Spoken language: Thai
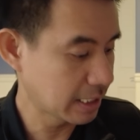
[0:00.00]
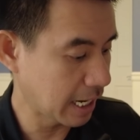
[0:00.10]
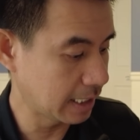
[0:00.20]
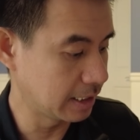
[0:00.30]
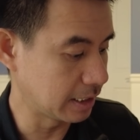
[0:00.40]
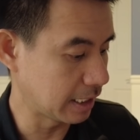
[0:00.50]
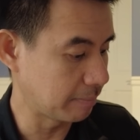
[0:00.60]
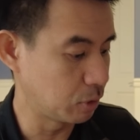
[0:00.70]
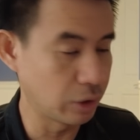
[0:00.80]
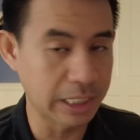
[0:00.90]
ง่ายๆเลยนะค
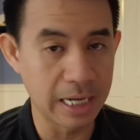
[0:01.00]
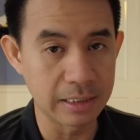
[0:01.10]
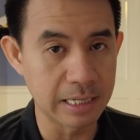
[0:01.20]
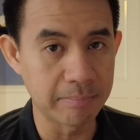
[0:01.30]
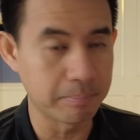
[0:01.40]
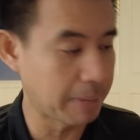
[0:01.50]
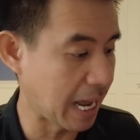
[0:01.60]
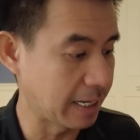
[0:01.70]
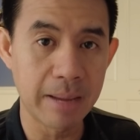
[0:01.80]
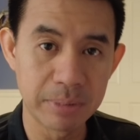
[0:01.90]
รับโดยการทำ
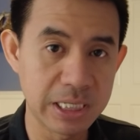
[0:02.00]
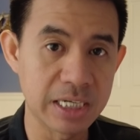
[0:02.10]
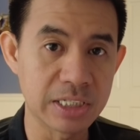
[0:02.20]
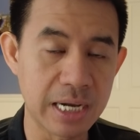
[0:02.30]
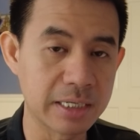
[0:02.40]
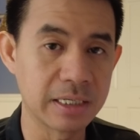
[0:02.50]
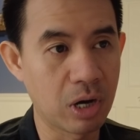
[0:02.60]
ผ่านแอปพลิเคชัน